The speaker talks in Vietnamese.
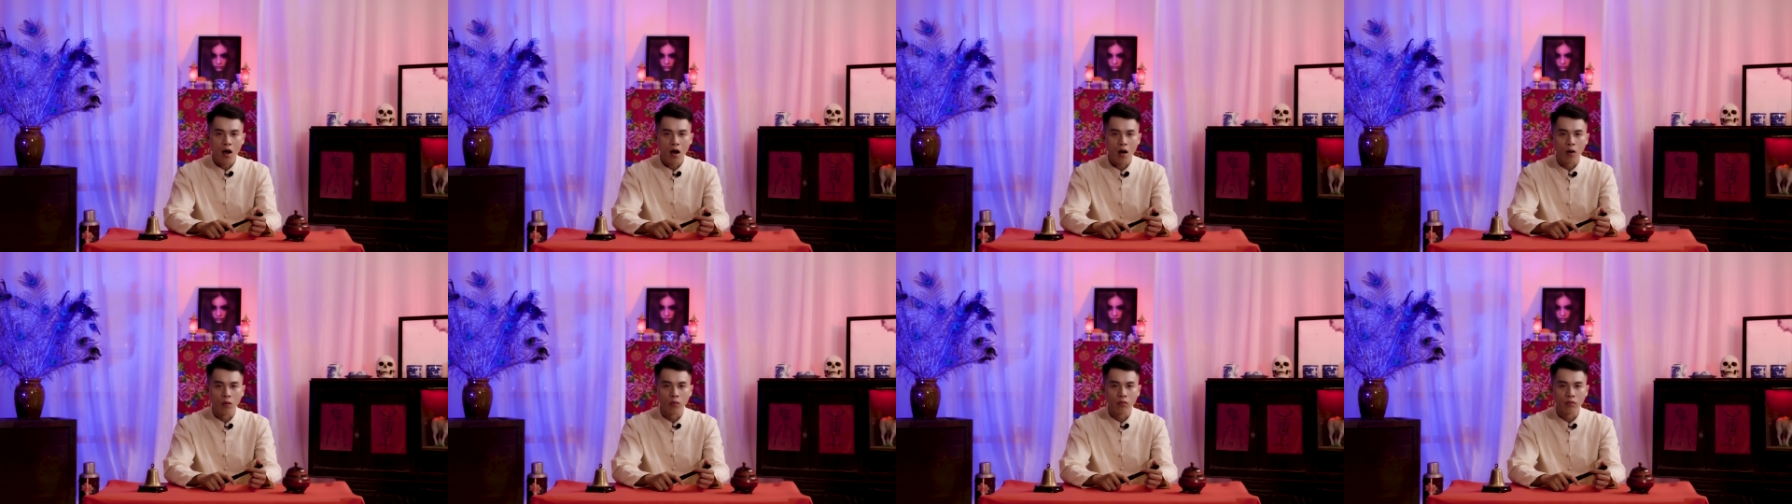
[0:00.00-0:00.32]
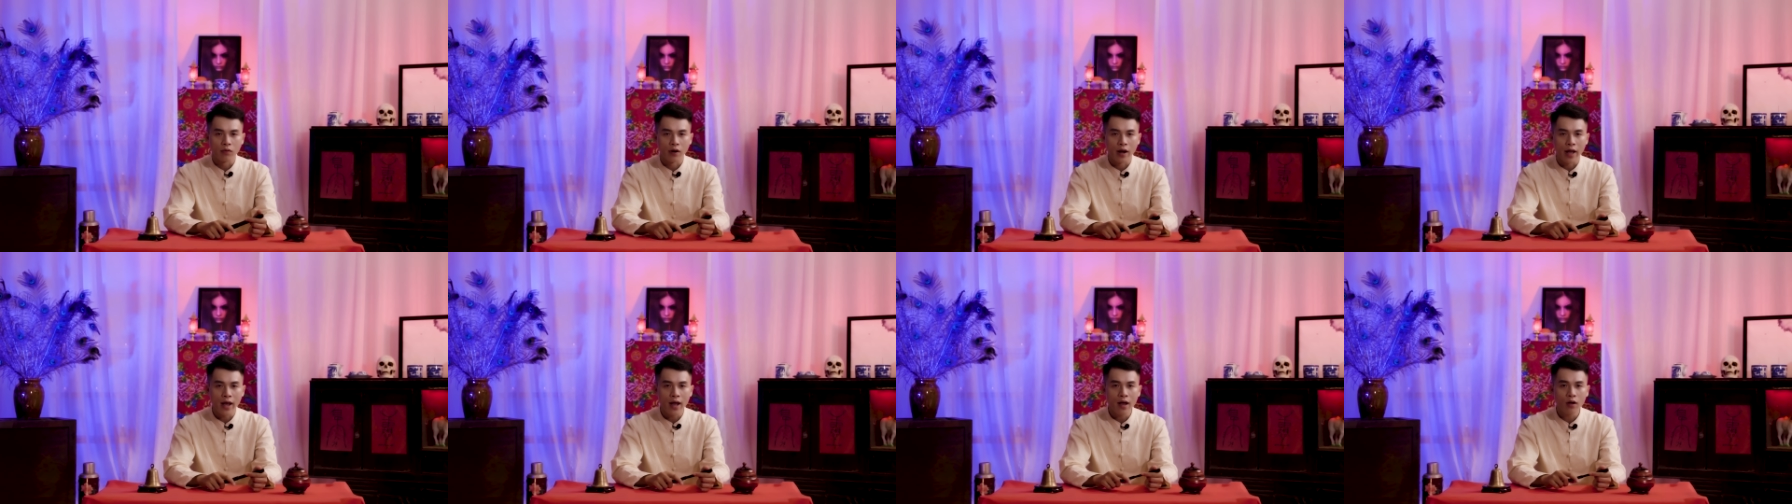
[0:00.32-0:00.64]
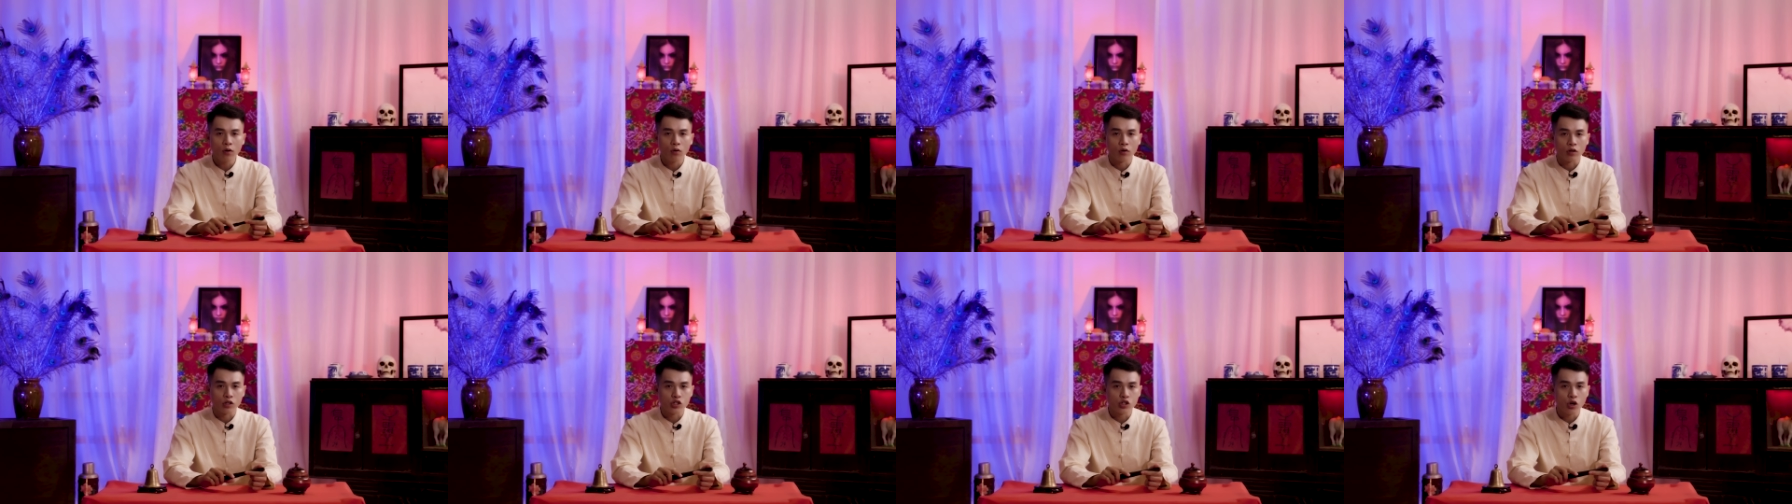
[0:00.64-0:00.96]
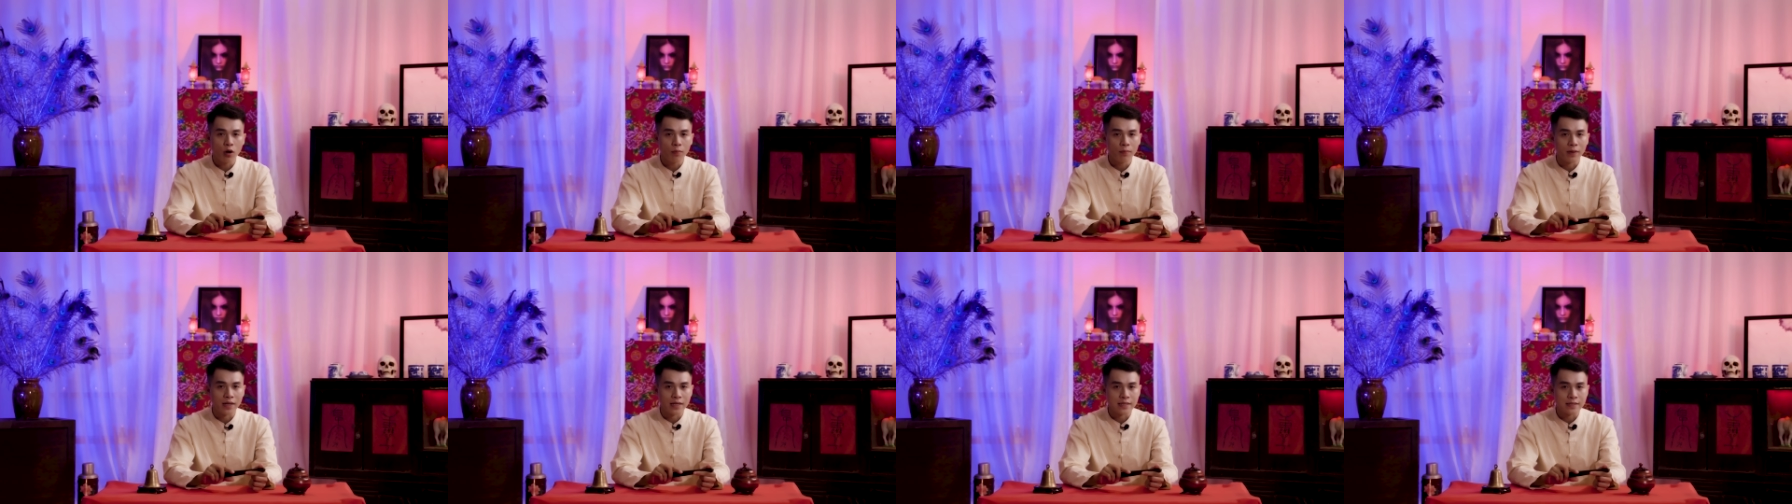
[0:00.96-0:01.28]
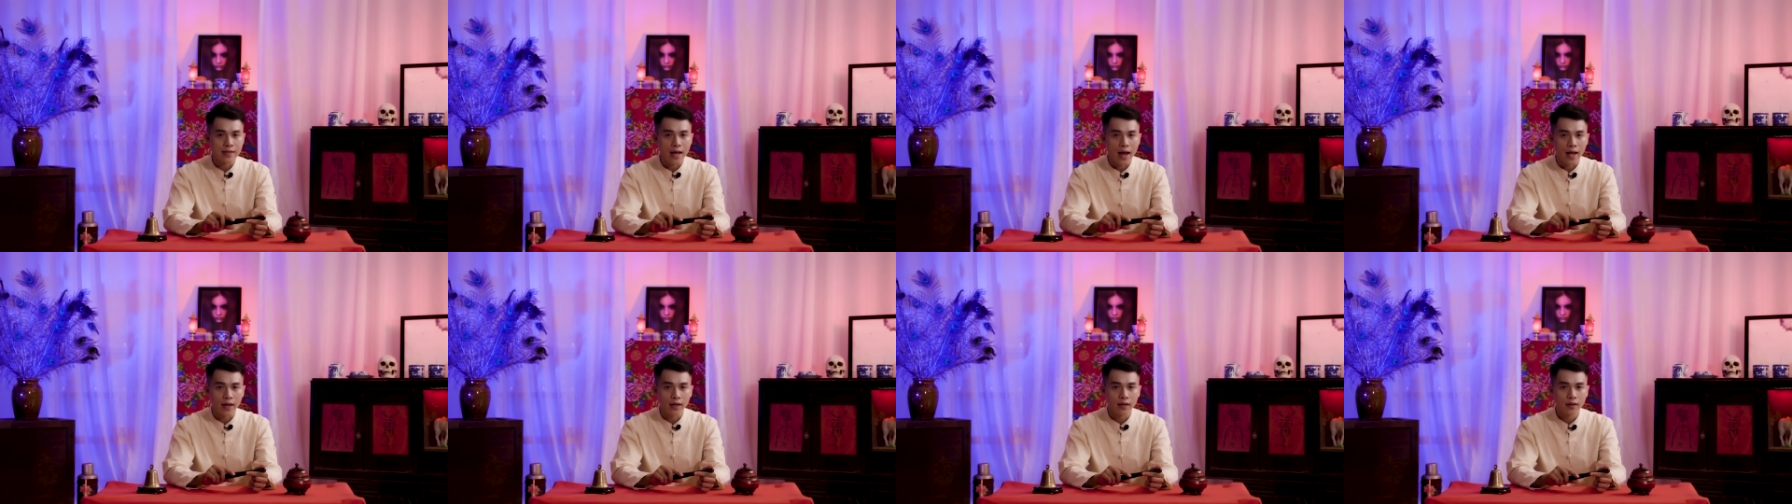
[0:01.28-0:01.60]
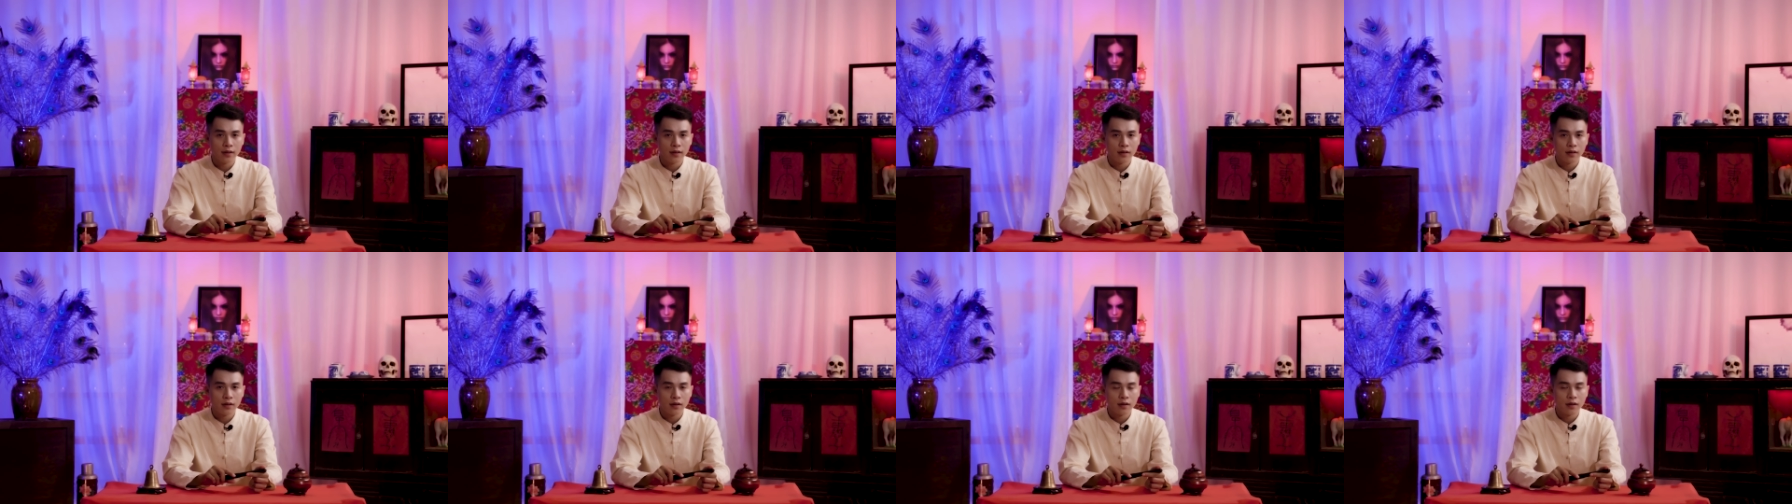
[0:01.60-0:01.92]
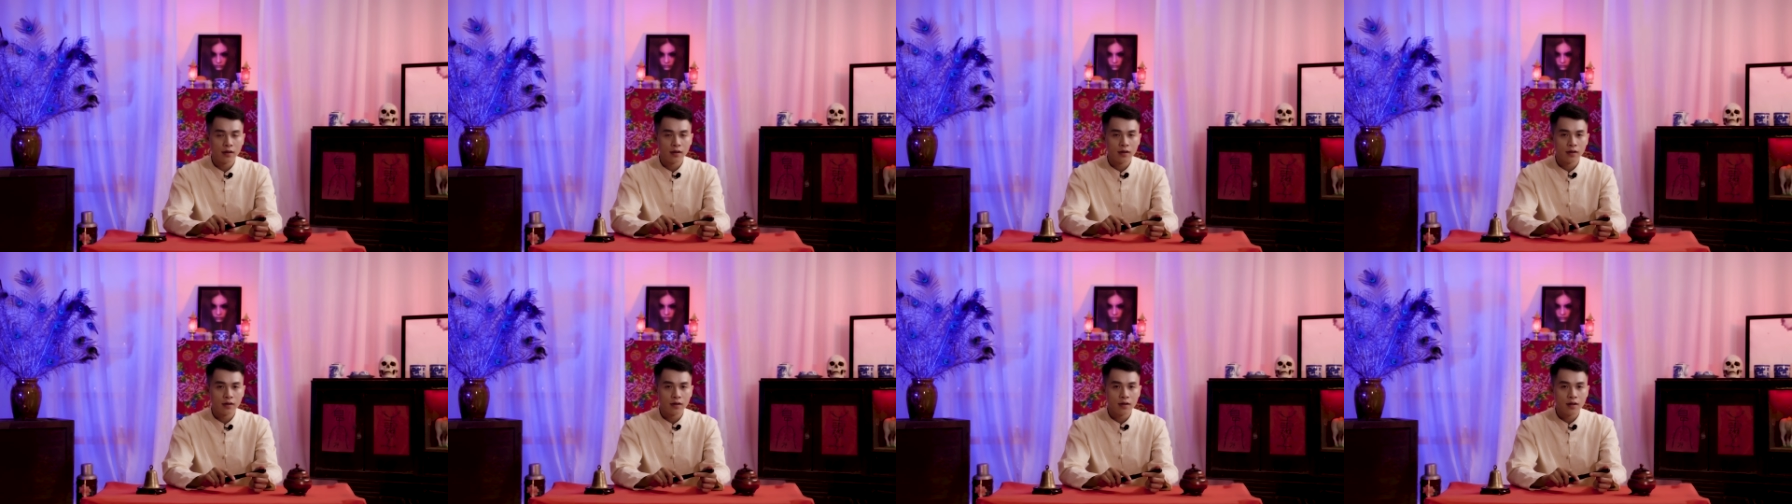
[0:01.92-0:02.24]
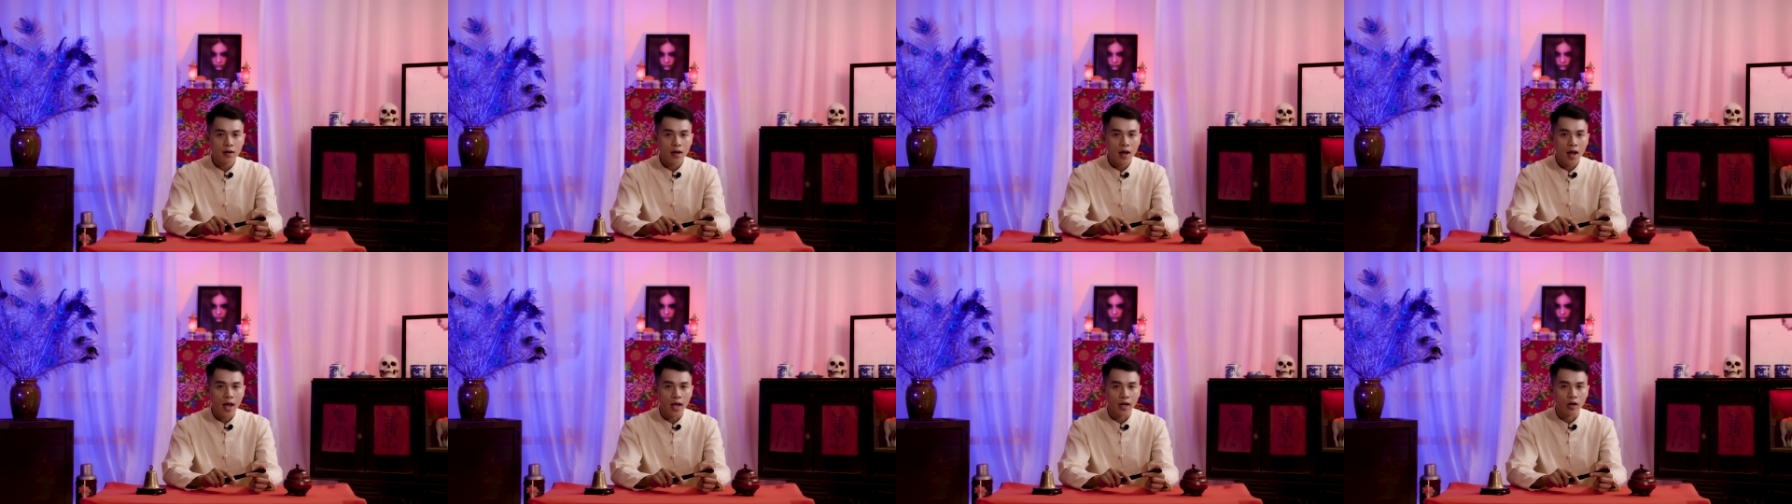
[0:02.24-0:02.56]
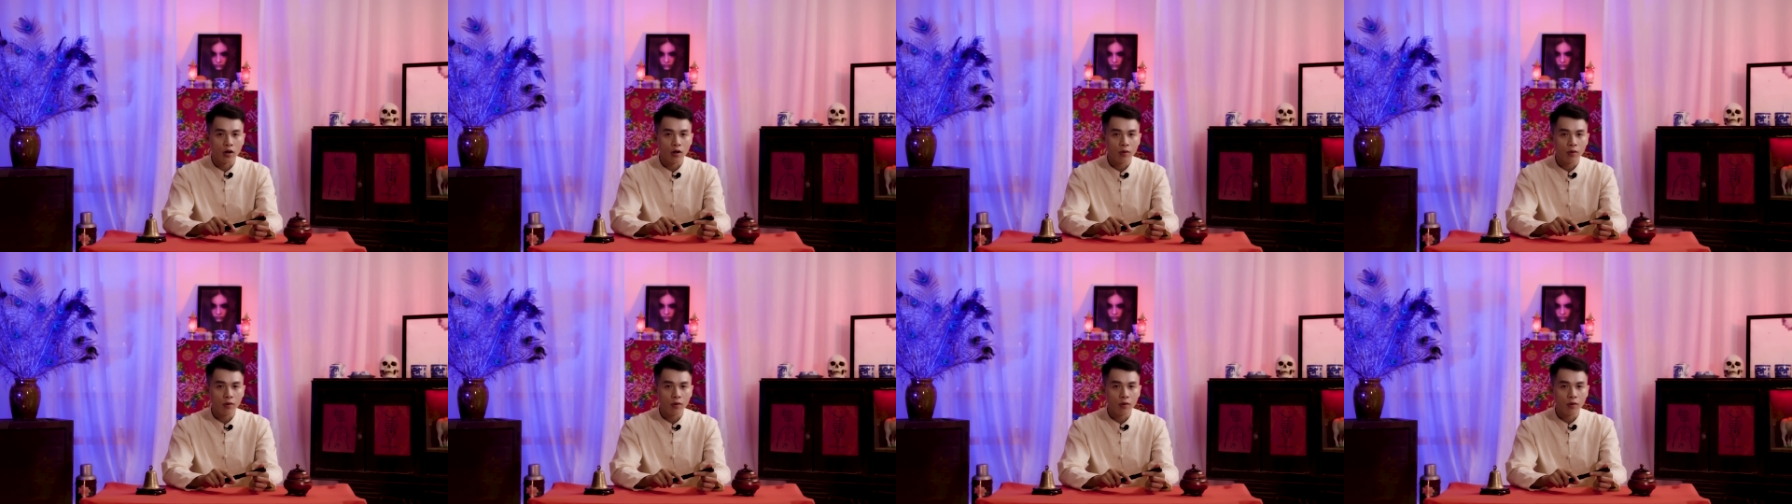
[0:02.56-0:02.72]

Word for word: "Hoặc lẽ con chó bị dại, hay